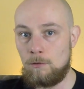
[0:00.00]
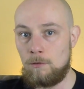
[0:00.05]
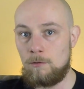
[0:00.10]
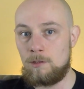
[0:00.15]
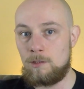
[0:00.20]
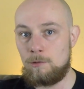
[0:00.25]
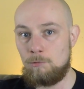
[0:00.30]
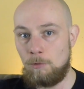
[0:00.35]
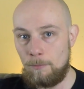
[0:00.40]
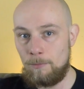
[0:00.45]

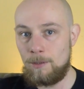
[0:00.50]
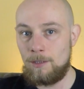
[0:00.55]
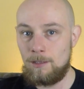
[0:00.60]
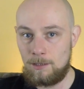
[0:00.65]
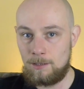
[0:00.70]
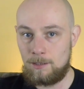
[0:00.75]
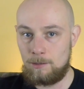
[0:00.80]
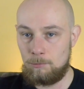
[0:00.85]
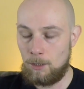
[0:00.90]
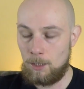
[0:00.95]
słabiej
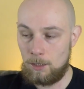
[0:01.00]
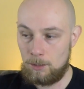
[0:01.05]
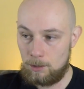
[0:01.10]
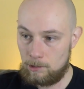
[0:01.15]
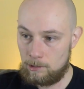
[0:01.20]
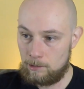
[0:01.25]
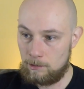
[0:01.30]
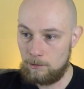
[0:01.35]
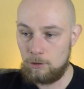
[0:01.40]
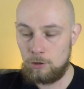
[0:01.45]
nas słychać,
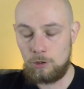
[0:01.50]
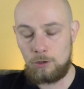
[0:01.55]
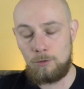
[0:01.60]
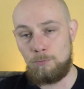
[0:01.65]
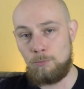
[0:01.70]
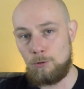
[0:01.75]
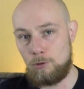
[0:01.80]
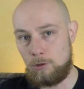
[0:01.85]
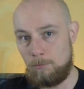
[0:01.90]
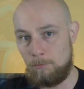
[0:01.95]
jest niższy
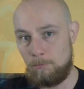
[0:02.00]
poziom